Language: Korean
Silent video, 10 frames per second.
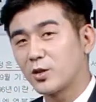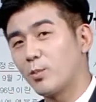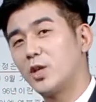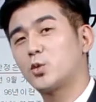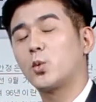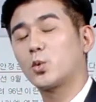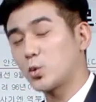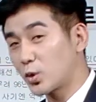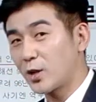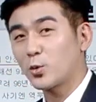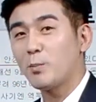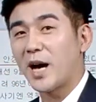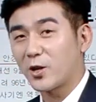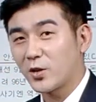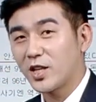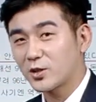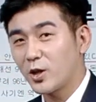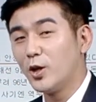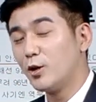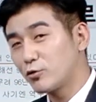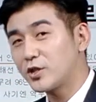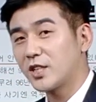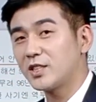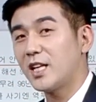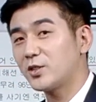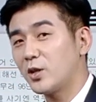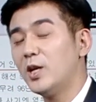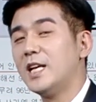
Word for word: 정말 종, 종잣돈 마련해서 투자를 해서